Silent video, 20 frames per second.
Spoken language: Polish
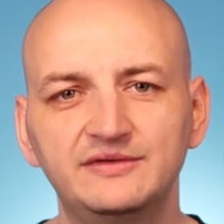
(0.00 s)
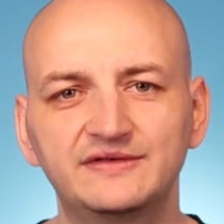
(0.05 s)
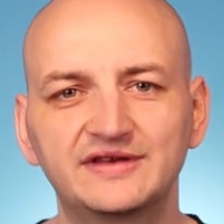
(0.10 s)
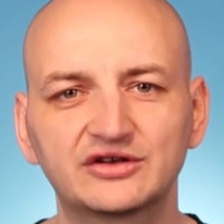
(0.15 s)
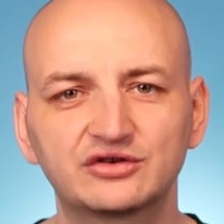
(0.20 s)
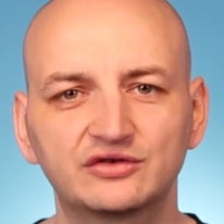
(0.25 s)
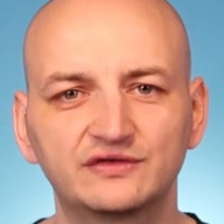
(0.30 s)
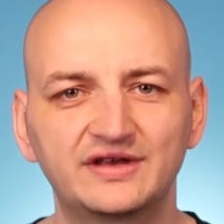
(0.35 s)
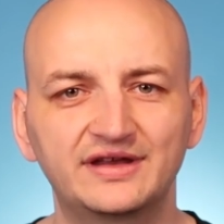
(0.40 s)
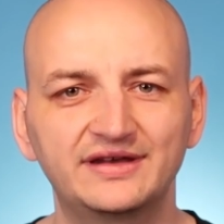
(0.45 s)

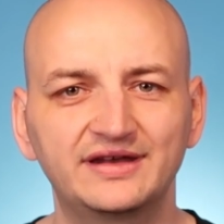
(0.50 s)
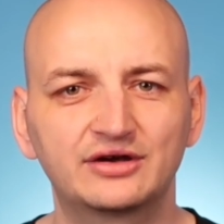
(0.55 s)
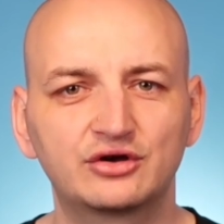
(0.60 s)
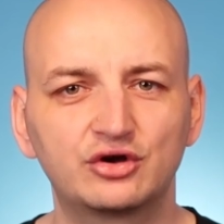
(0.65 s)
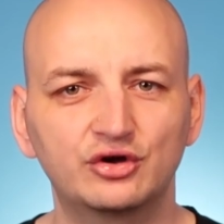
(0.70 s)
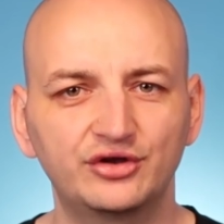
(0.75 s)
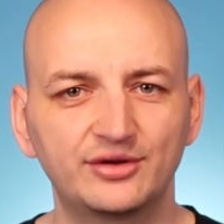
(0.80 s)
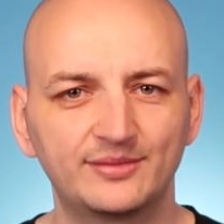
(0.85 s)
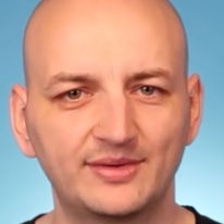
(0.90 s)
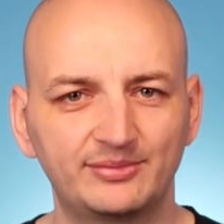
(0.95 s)
zarządzanie
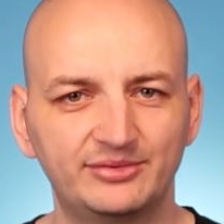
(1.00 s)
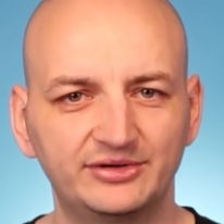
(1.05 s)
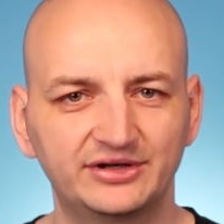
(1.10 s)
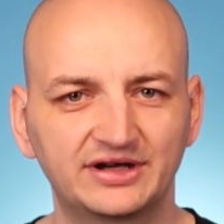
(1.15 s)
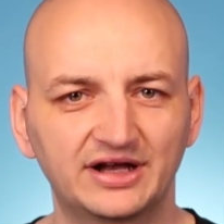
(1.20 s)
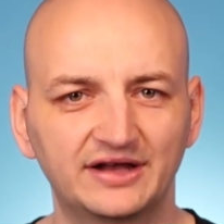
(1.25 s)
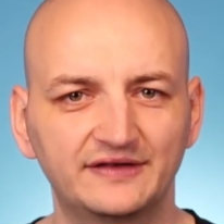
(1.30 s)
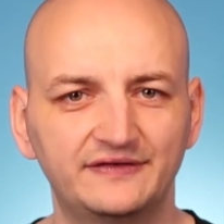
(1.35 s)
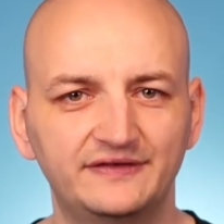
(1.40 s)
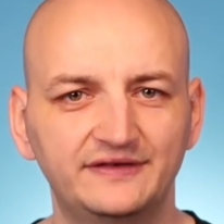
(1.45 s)
kodem
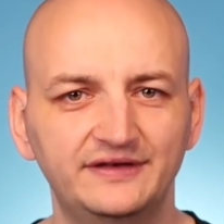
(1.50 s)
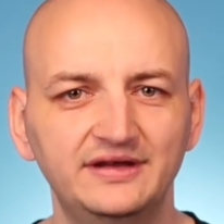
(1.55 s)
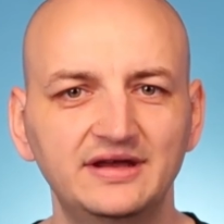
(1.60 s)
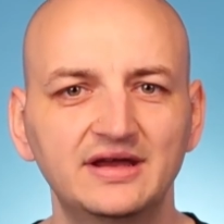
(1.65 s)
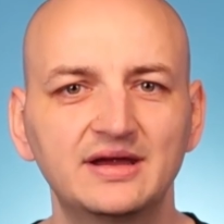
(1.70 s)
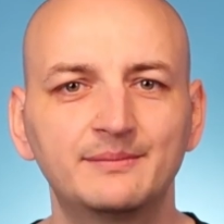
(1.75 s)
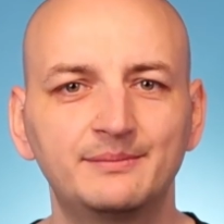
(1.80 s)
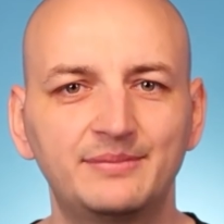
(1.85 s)
aplikacji,